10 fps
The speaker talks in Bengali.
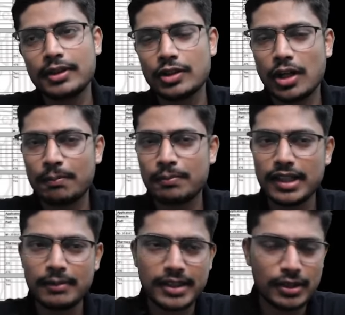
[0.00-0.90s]
তো ড্রপ
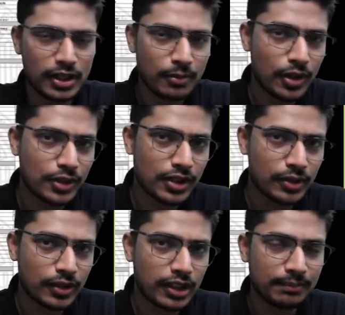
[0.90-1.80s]
নিয়ে আমি কি করে
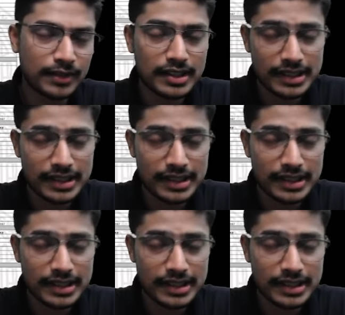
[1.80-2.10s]
পড়াশোনা করলাম